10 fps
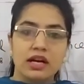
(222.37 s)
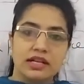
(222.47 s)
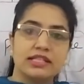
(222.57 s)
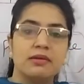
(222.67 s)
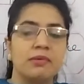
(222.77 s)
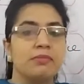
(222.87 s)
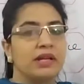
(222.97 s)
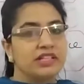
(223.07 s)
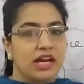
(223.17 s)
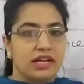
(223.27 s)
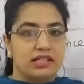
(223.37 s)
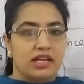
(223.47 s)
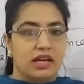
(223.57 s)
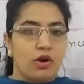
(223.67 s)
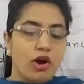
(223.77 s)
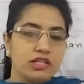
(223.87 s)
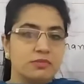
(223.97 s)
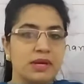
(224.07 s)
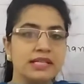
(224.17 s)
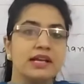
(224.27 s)
खर्चे में बन जाना चाहिए
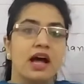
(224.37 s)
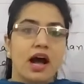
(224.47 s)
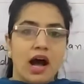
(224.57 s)
कॉस्ट मीन्स